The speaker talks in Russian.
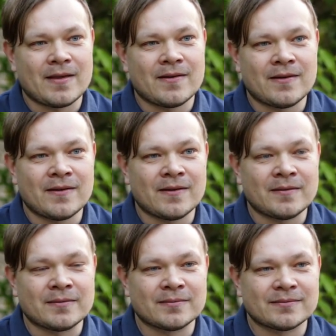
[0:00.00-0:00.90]

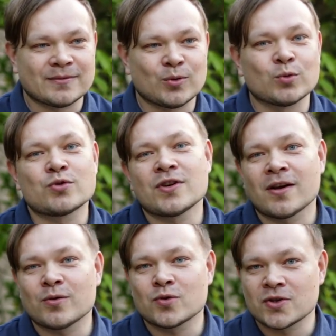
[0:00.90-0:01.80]
э,
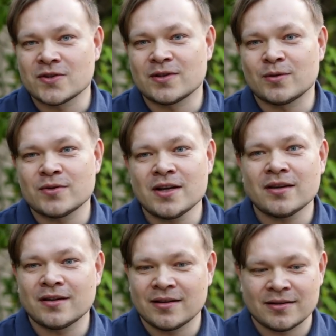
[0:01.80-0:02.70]
улучшаю жизни
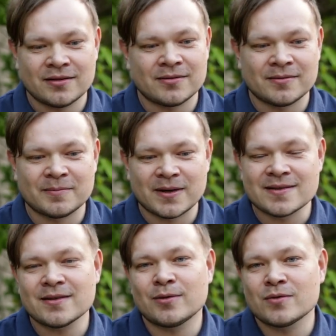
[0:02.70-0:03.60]
людей и
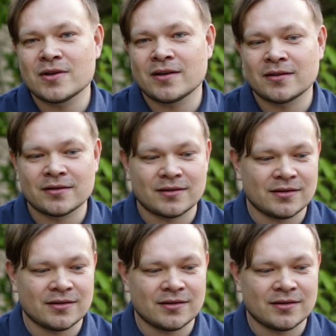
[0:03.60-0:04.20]
простых людей.